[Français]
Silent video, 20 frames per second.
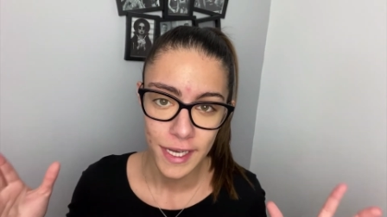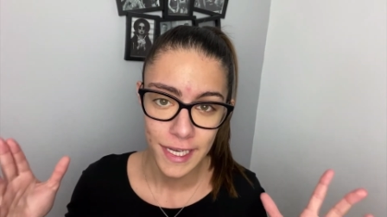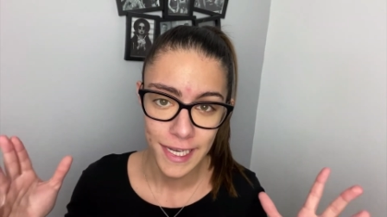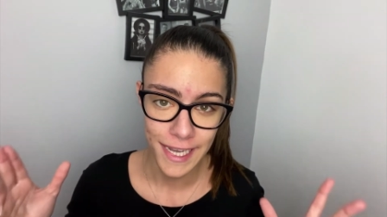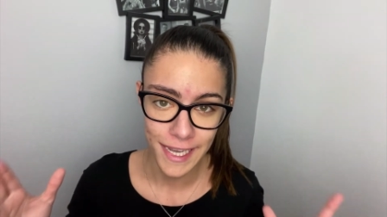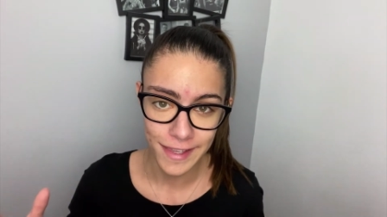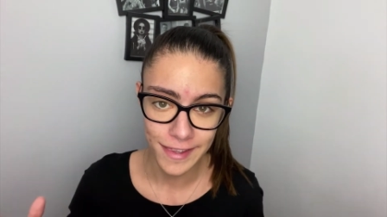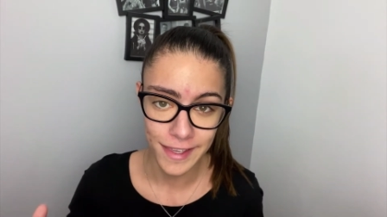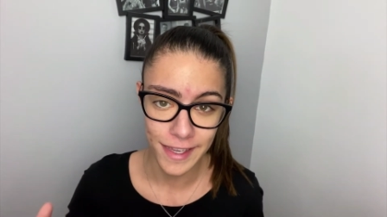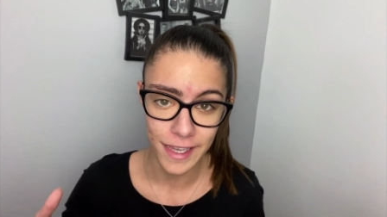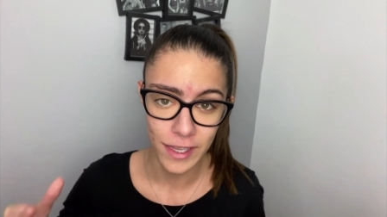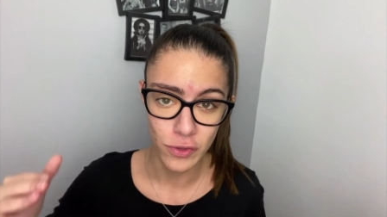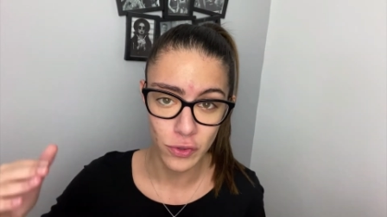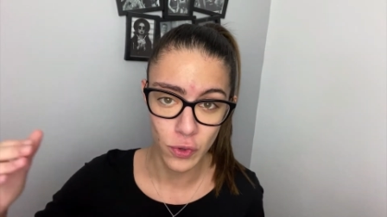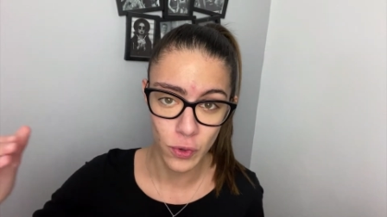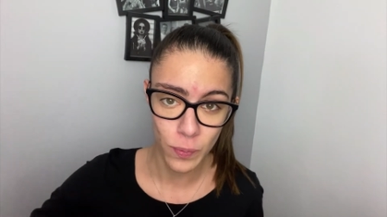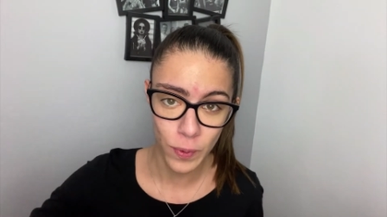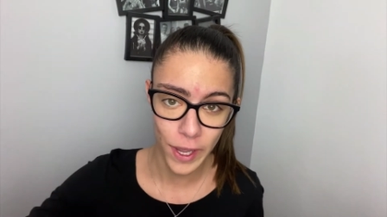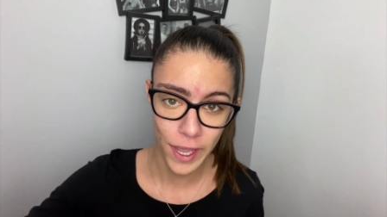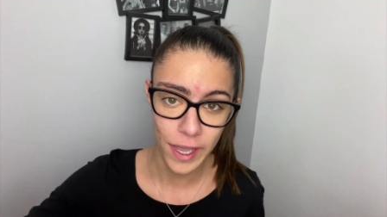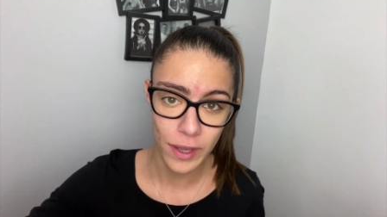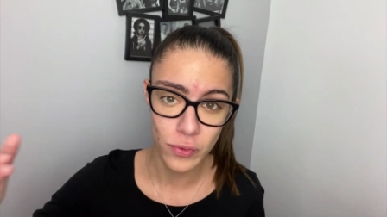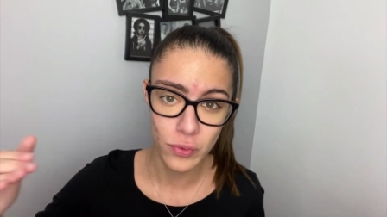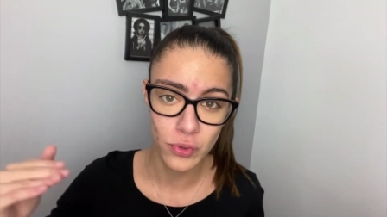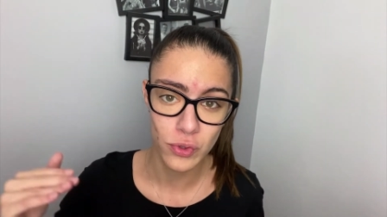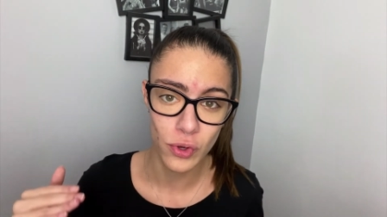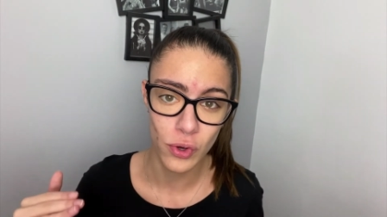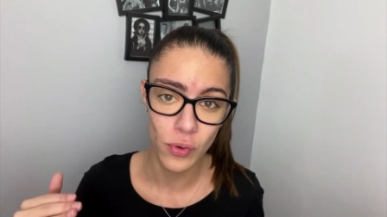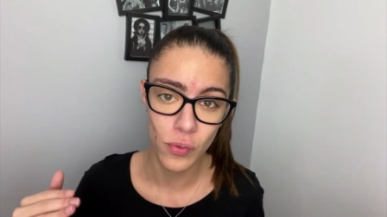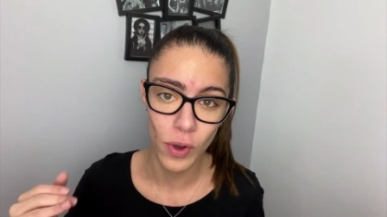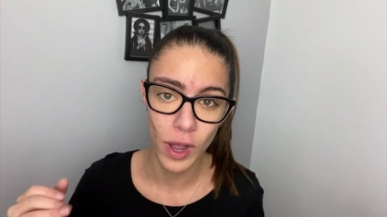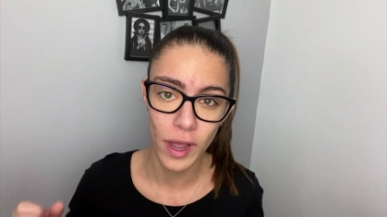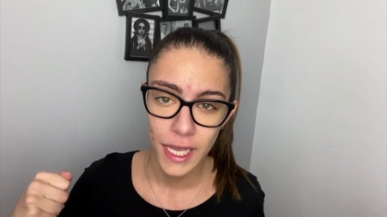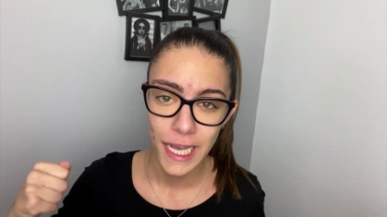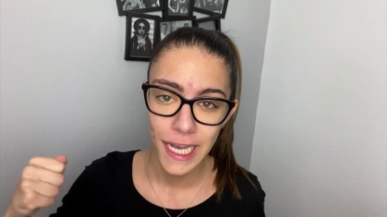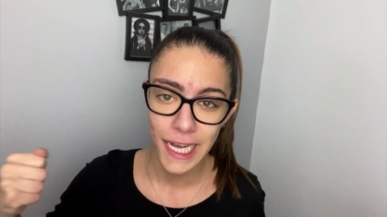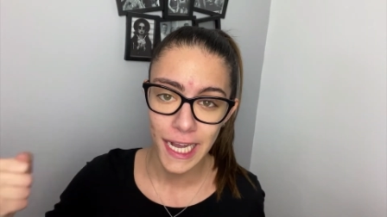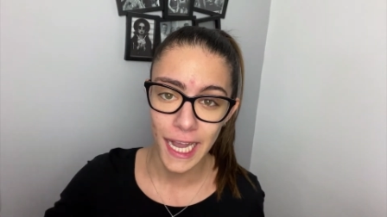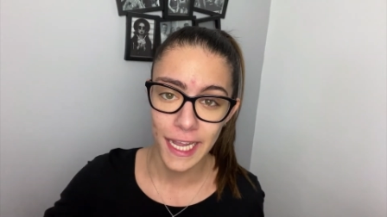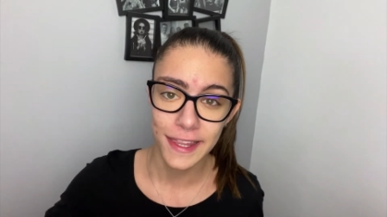étaient de près ou de loin
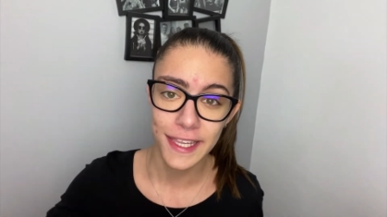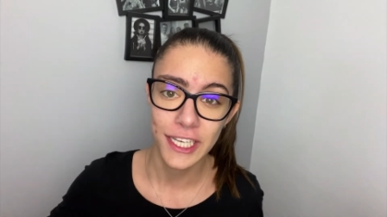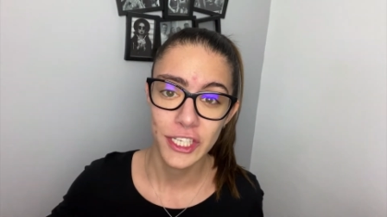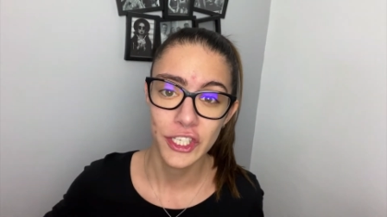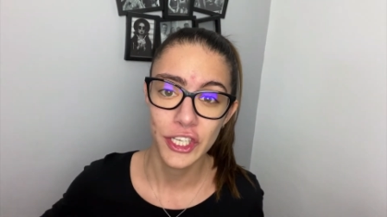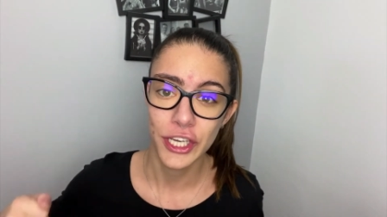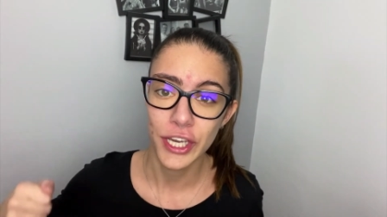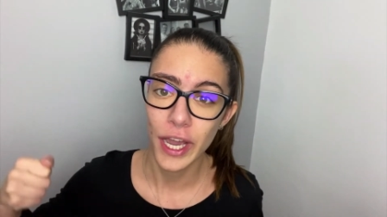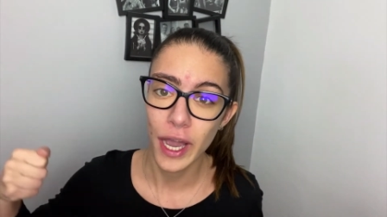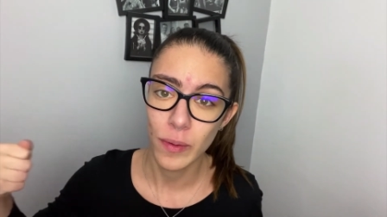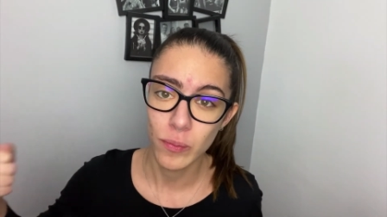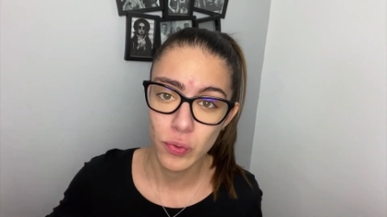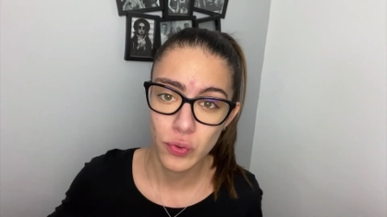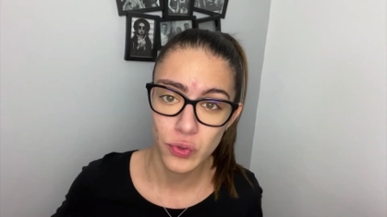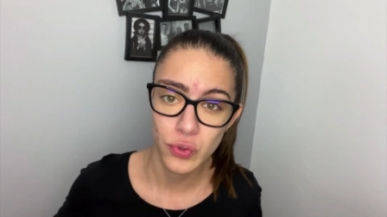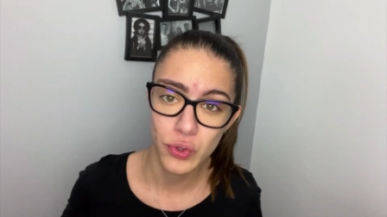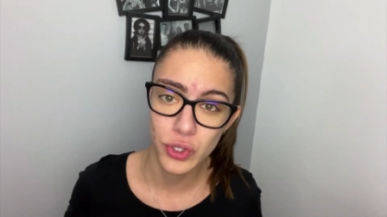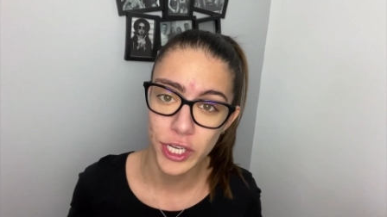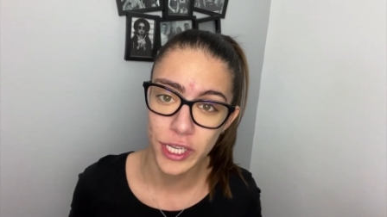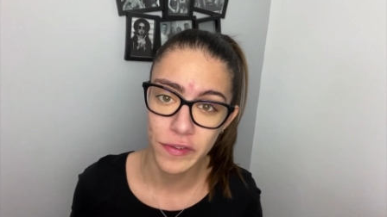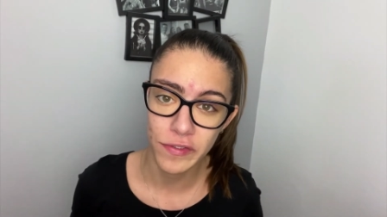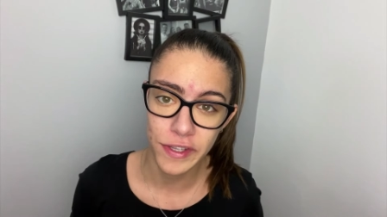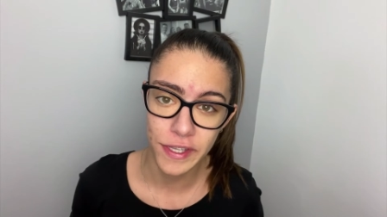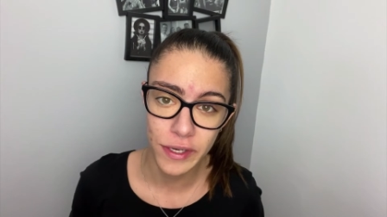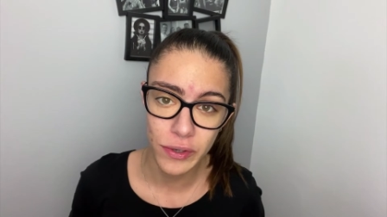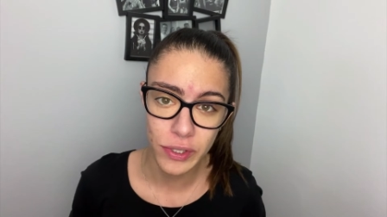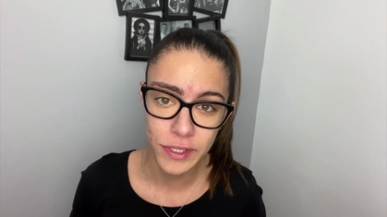rattachés à mon sujet de vidéo,